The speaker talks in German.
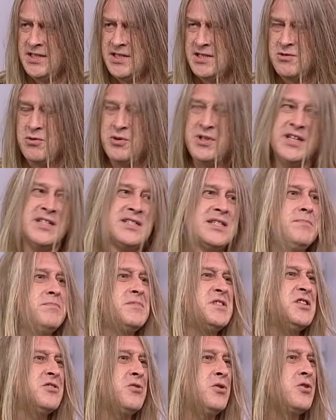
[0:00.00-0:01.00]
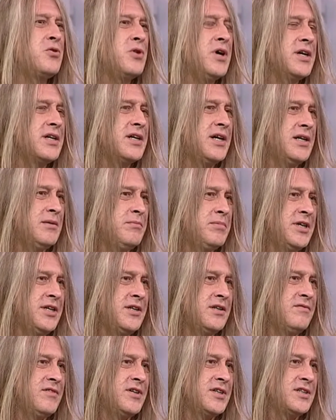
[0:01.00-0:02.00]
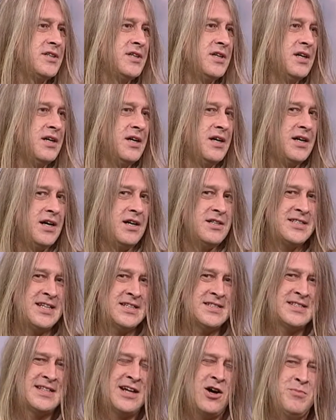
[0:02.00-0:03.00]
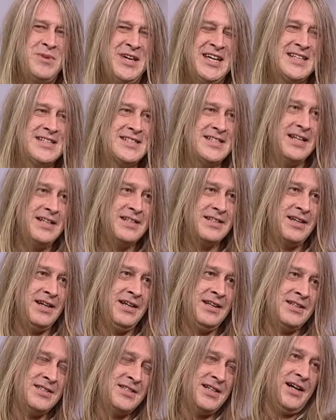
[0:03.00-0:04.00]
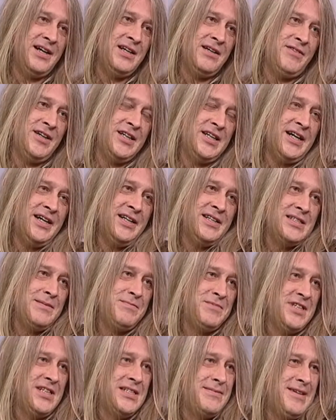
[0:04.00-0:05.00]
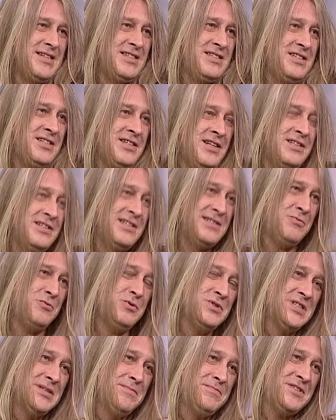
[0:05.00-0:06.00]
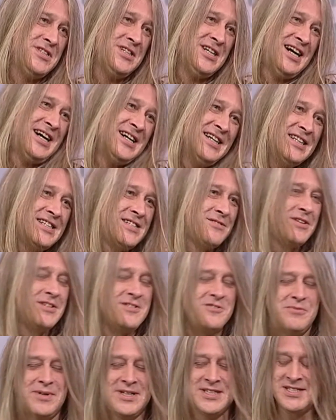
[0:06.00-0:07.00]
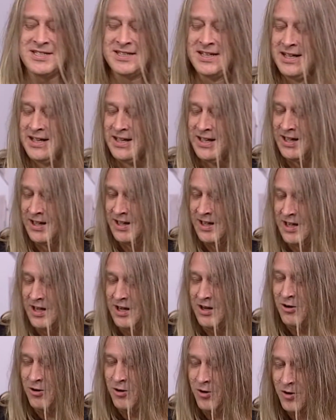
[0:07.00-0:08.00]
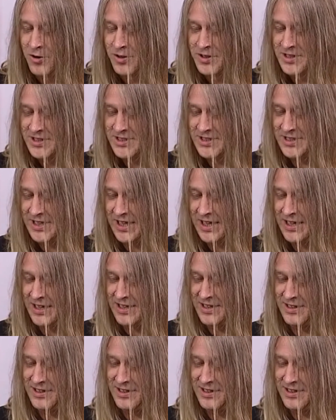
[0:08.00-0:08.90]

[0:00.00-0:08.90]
so in der 70-Euro-Ecke einpendelt. Mhm. Also dass es da um jeden Cent geht, dass der eine vielleicht 71, hat, 72,1 oder sowas. Und der